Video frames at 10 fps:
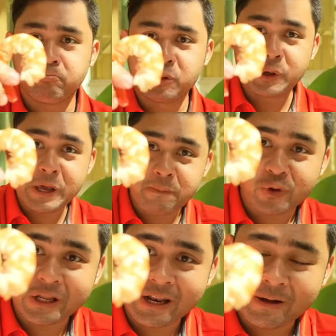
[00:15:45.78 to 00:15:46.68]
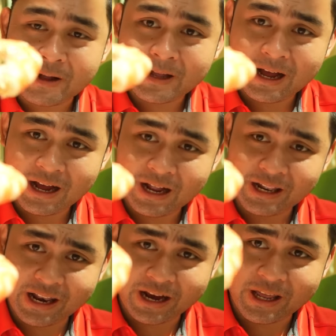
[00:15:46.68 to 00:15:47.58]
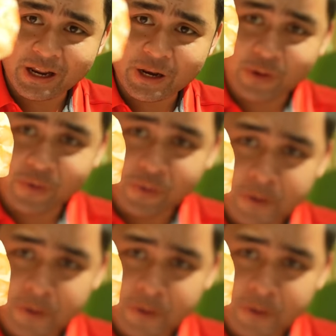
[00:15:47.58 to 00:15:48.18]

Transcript: Yung hipon nila. Ang lalaki rin eh, no?